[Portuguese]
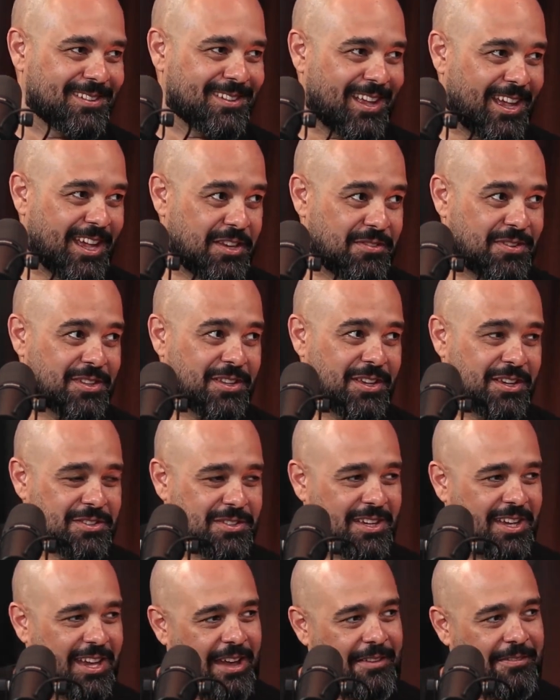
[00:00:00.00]
Às vezes acho
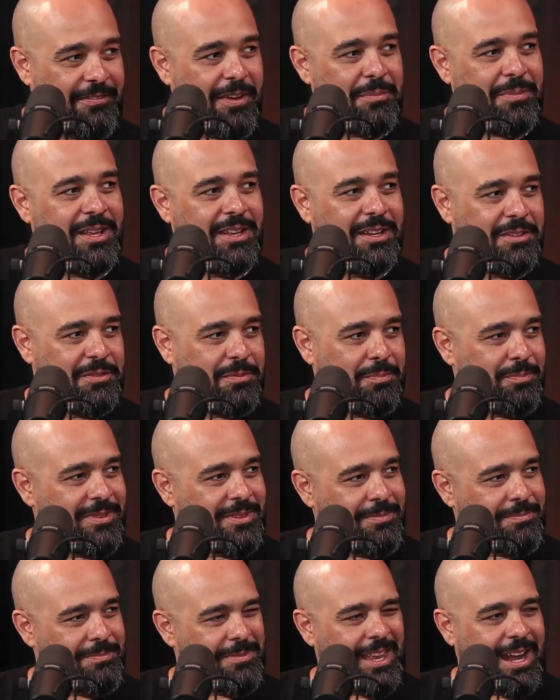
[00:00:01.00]
que a família
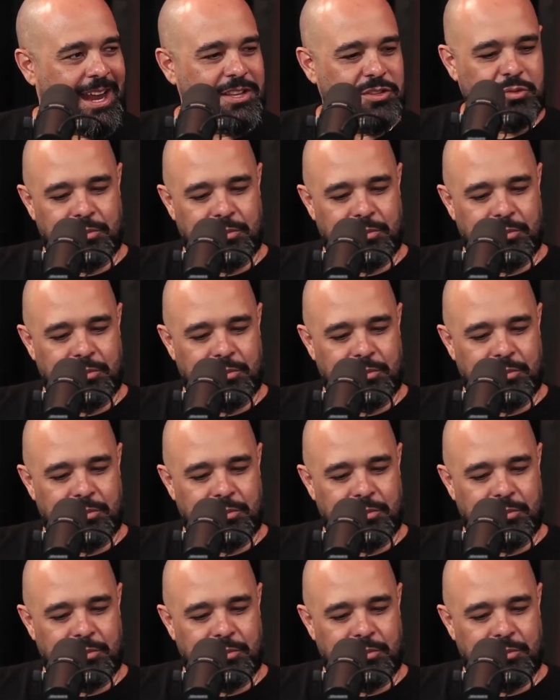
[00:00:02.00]
traz